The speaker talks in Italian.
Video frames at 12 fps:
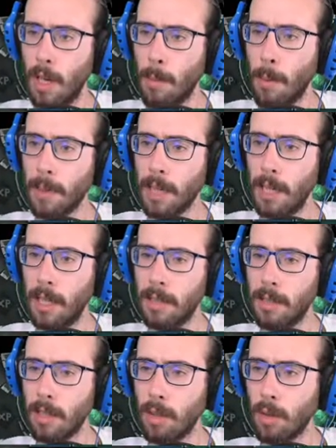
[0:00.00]
Ma perché
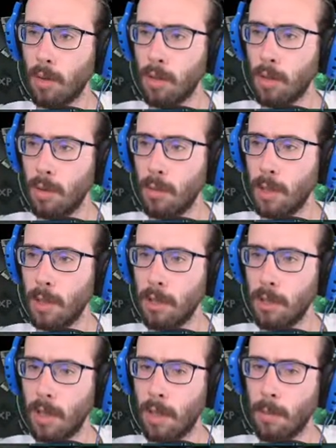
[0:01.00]
essendo così
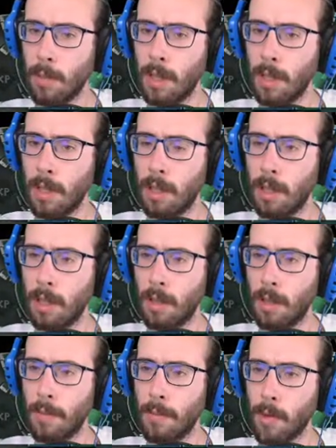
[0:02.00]
luminosa
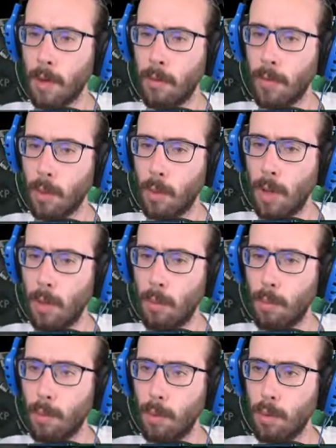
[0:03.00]
mi... Confade wow,
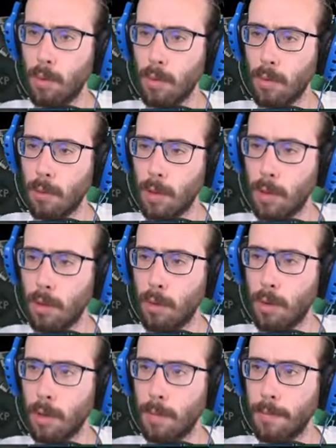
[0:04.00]
un più uno, molto
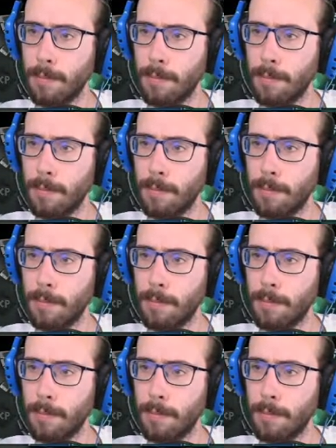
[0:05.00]
buono.